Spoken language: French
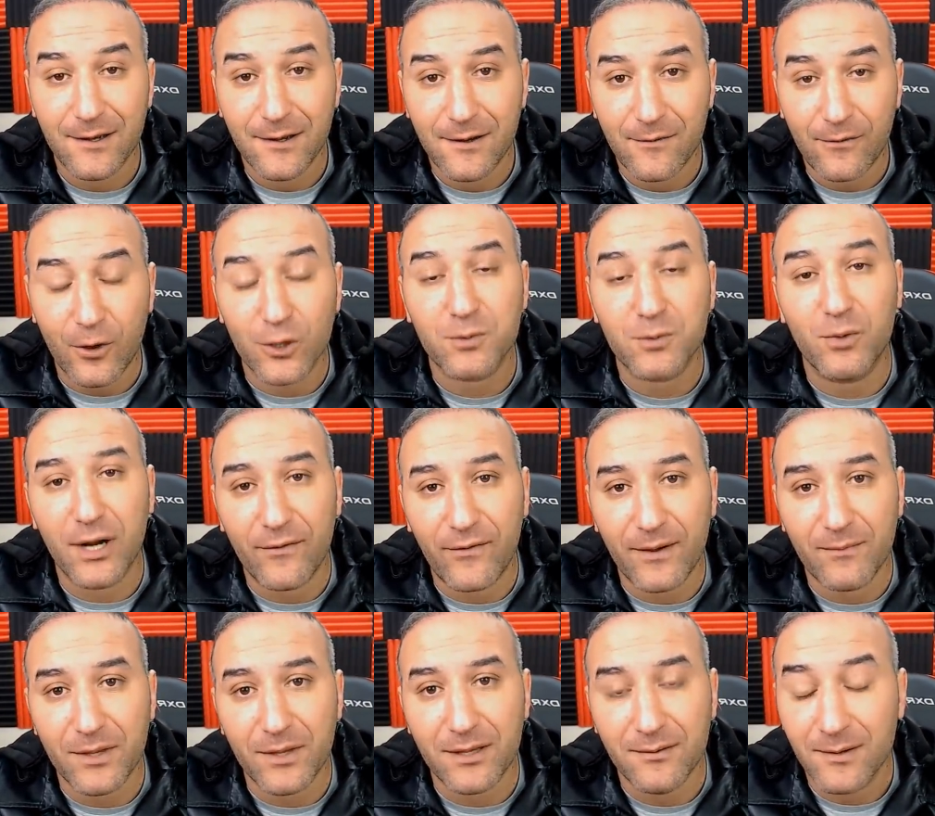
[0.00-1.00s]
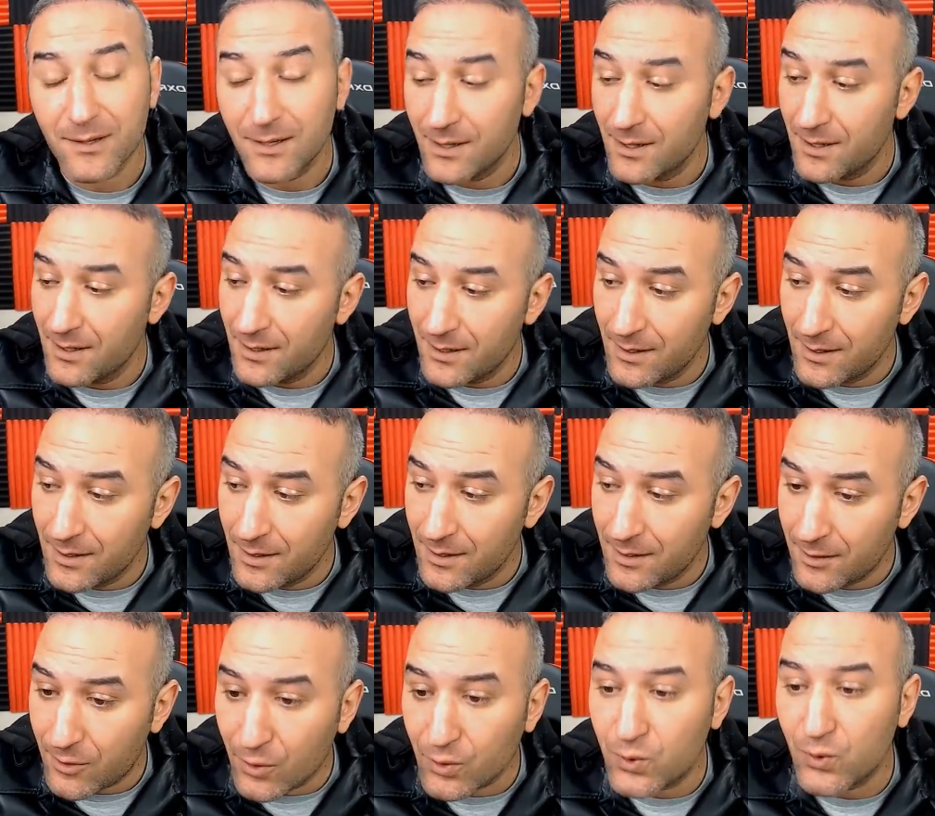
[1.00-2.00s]
Franchement, la famille,
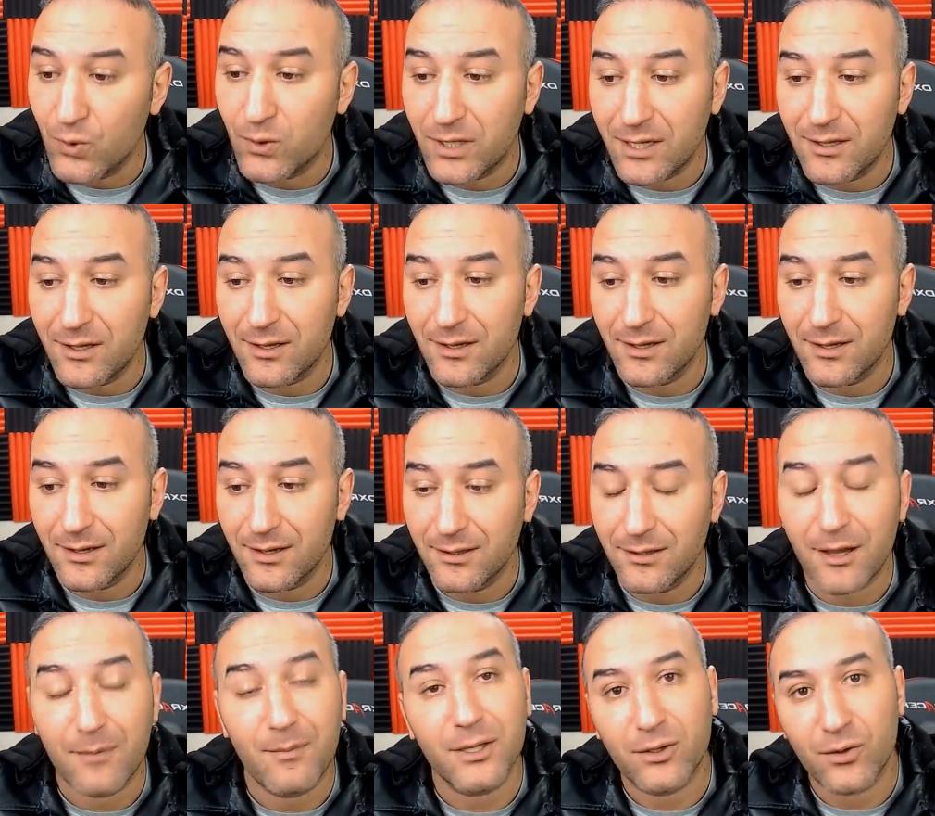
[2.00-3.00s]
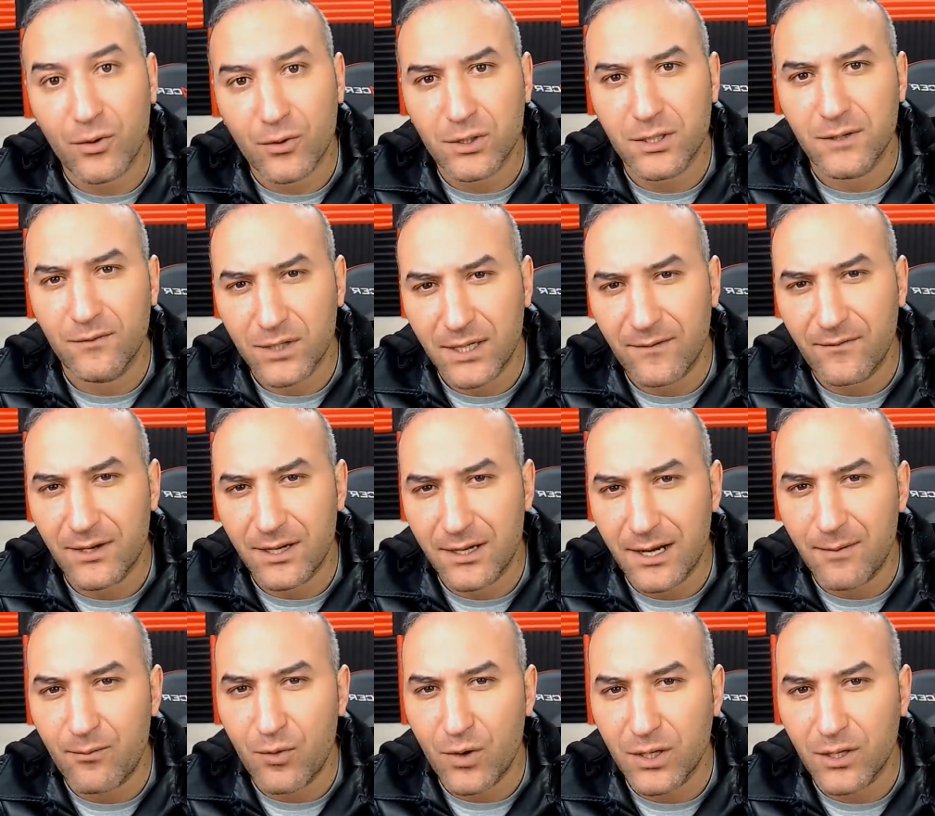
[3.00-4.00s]
consultez des dermatologues si vous avez
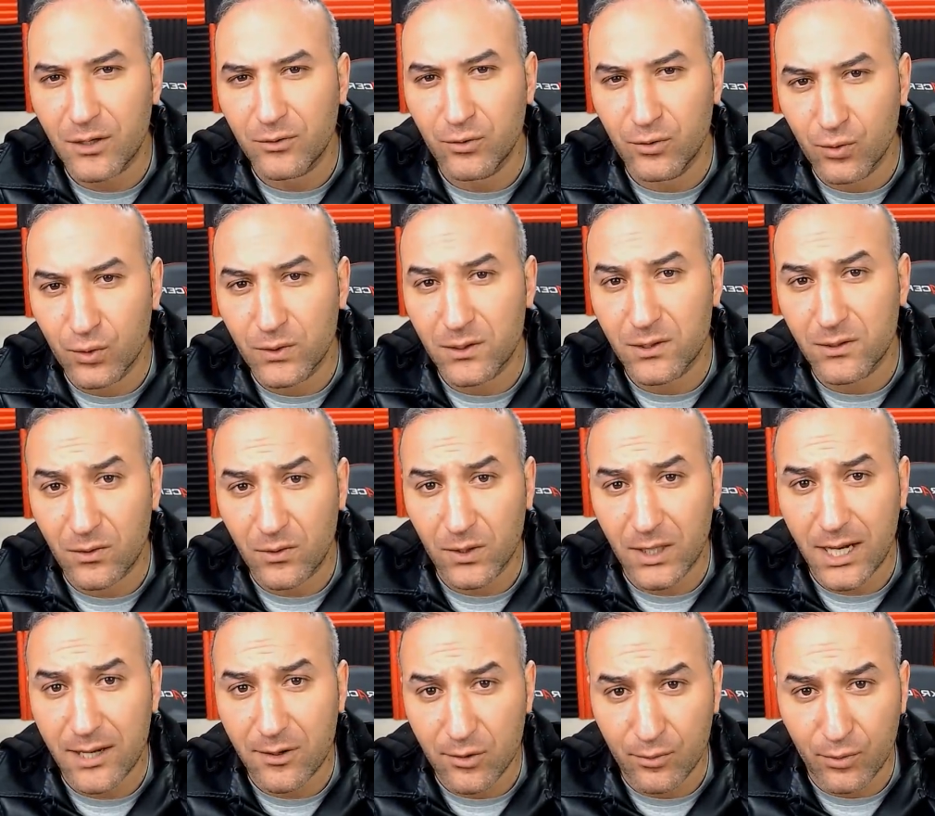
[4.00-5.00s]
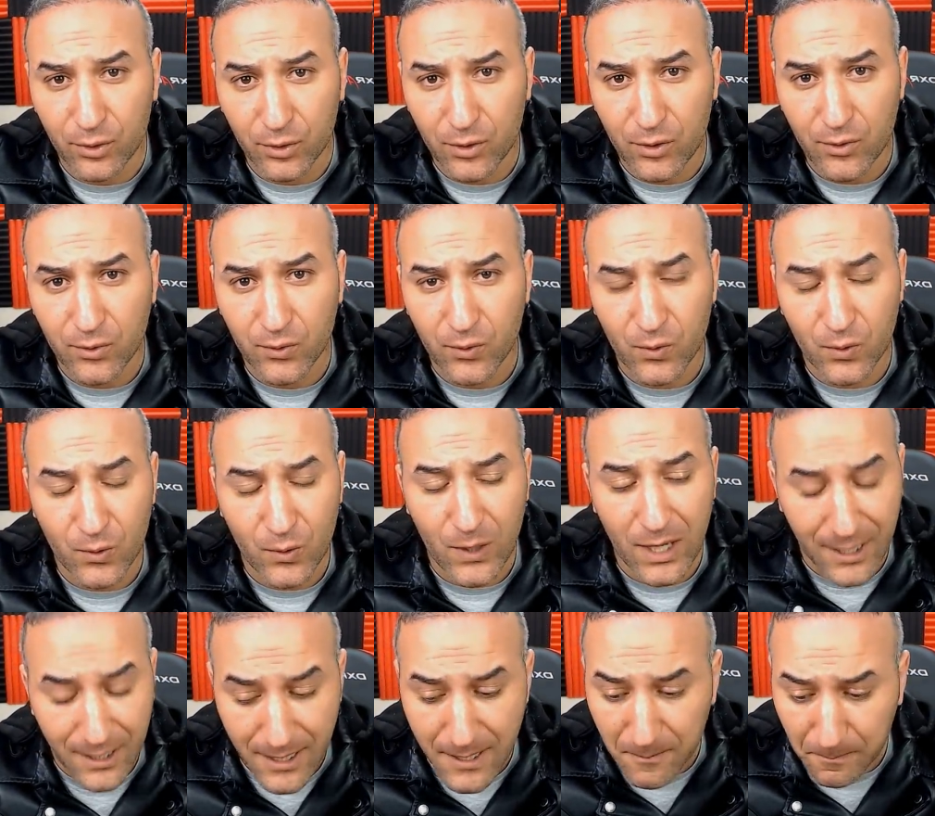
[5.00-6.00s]
la moindre de doute sur quelques boutons de
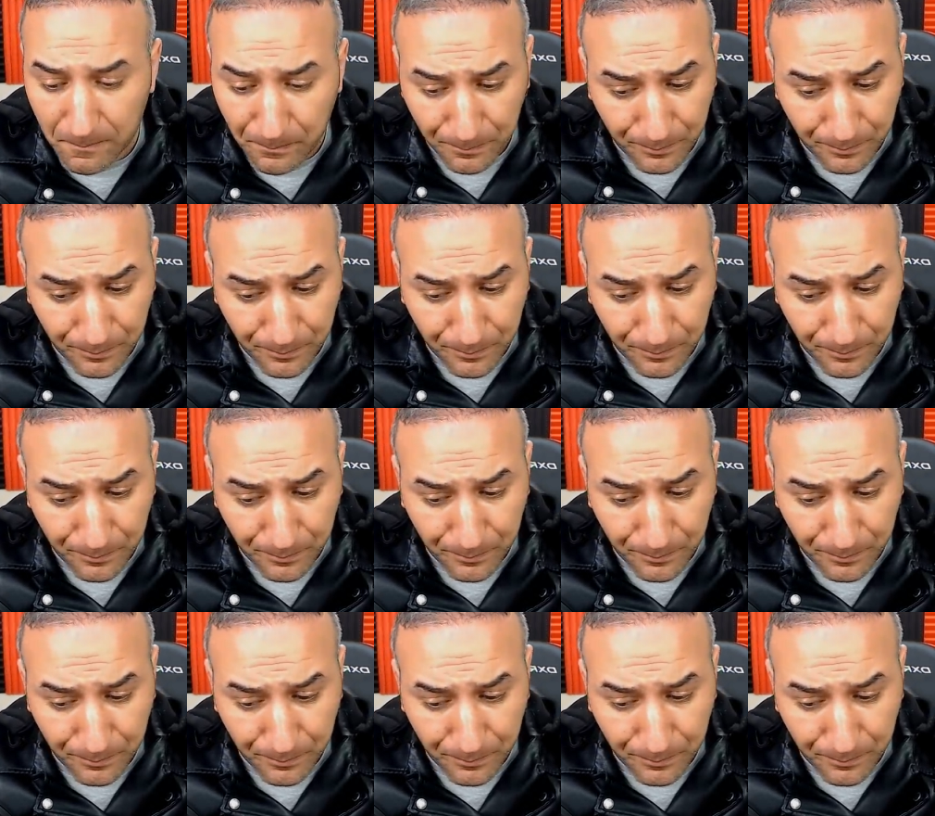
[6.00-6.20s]
l'acné.